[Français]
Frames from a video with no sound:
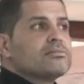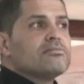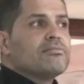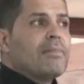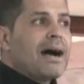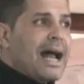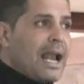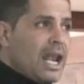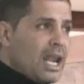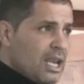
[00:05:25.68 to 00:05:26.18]

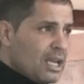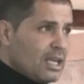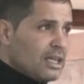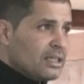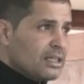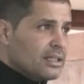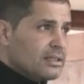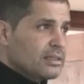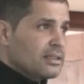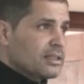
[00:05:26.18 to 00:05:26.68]
mal
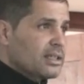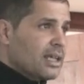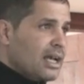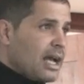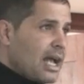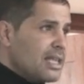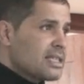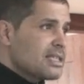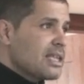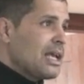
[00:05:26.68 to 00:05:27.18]

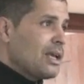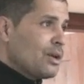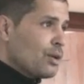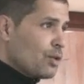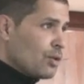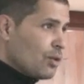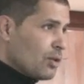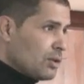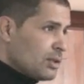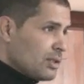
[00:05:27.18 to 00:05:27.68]
grâce à une
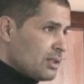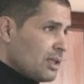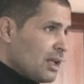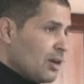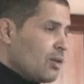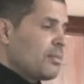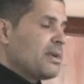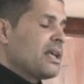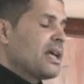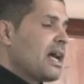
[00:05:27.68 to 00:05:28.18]
cause,
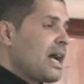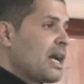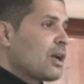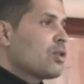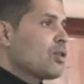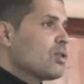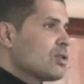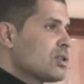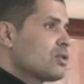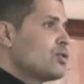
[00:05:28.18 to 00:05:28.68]
ou bien à
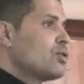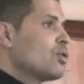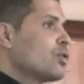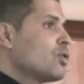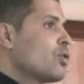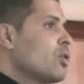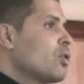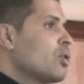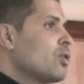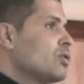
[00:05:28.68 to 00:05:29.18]
cause
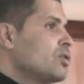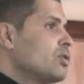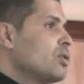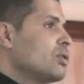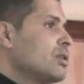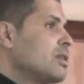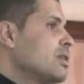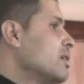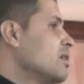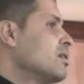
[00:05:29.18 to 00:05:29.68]

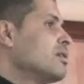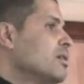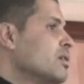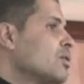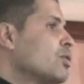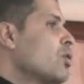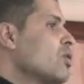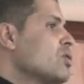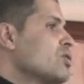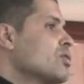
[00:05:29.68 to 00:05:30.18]
d'une
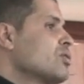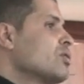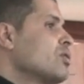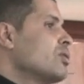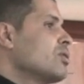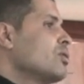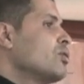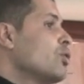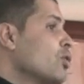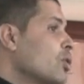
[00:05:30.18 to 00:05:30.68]
cause
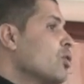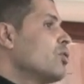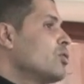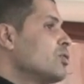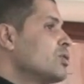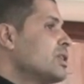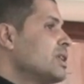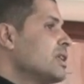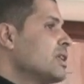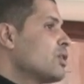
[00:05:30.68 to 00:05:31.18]

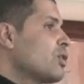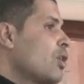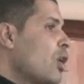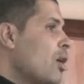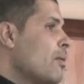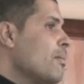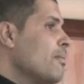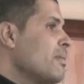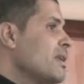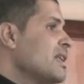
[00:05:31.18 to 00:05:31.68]
neurologique,
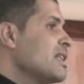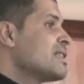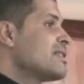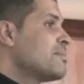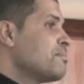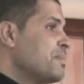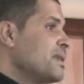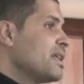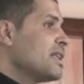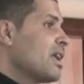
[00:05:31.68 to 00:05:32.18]
comme les
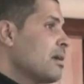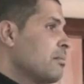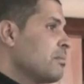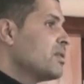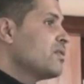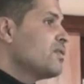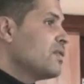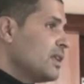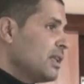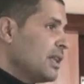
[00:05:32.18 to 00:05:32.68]
spina
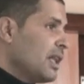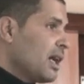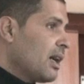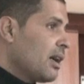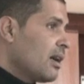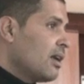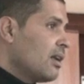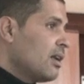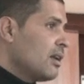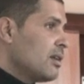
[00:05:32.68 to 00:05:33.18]
bifida
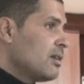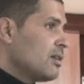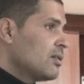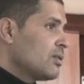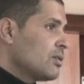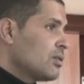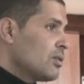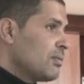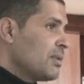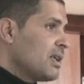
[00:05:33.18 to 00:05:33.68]

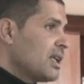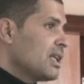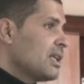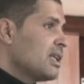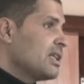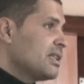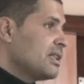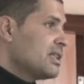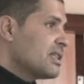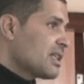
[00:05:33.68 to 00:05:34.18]
ou bien
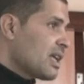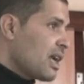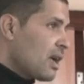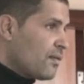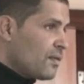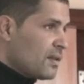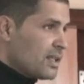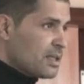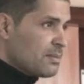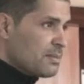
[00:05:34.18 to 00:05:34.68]
les
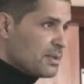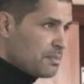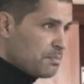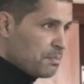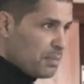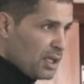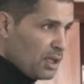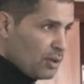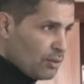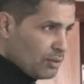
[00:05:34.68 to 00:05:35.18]
dysraphismes
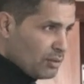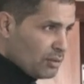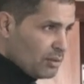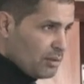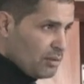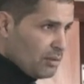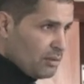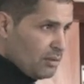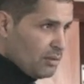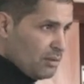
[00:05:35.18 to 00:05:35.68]
spinaux,
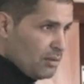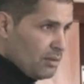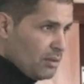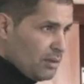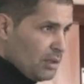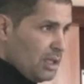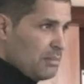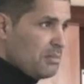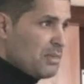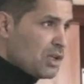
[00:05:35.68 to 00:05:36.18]

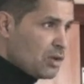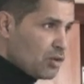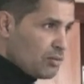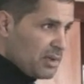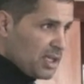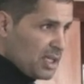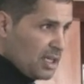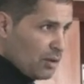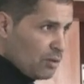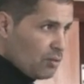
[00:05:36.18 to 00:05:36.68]
les
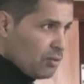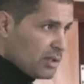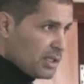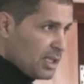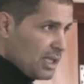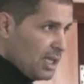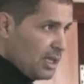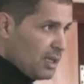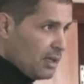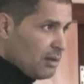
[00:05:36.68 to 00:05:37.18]
mylomines
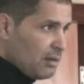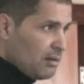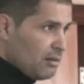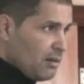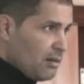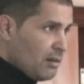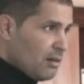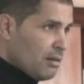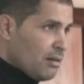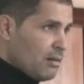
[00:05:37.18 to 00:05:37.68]
angoucelles,
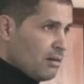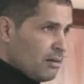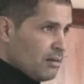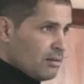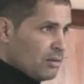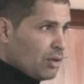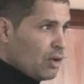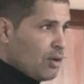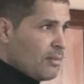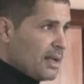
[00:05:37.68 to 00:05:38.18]

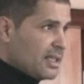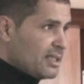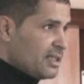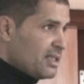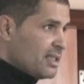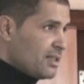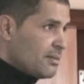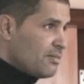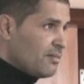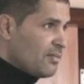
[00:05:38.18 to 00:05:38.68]

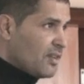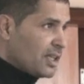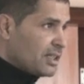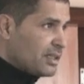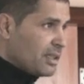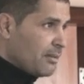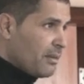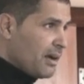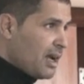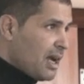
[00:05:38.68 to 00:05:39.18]
traumatisme
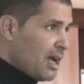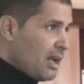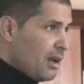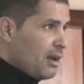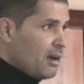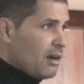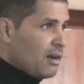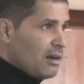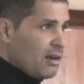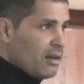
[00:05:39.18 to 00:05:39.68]

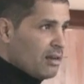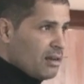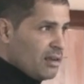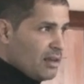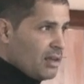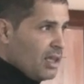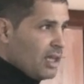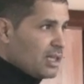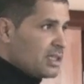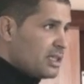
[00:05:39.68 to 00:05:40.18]
vertébral,
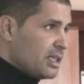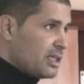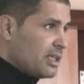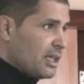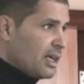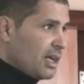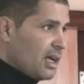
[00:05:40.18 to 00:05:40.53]
etc.